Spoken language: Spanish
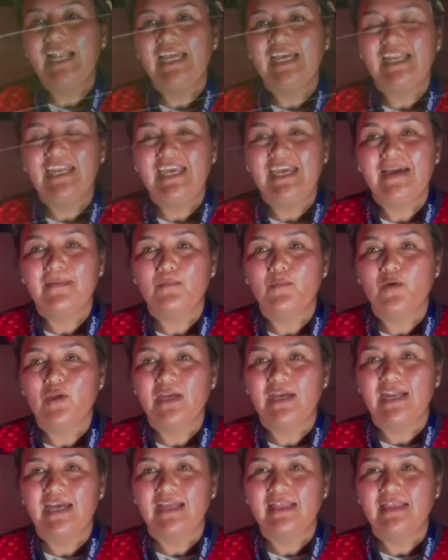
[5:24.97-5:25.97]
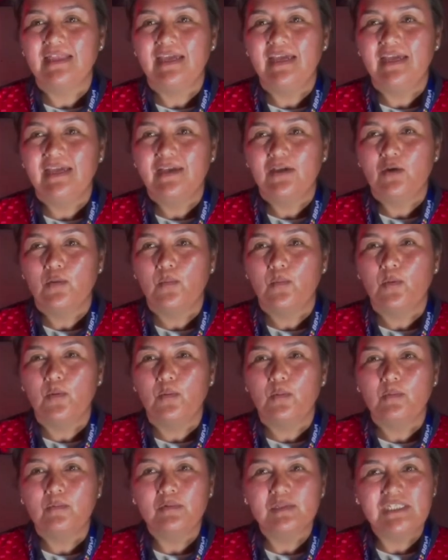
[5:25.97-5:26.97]
alegría muy grande, como
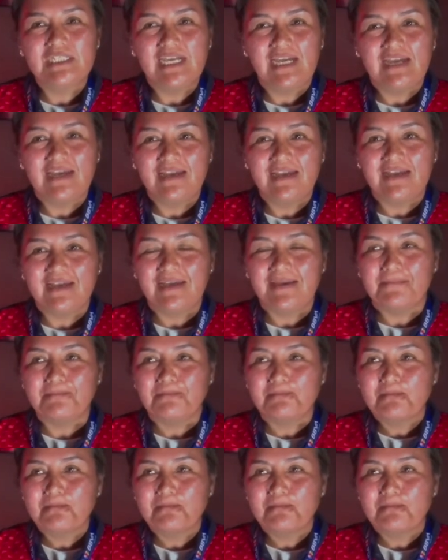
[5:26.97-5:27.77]
mucha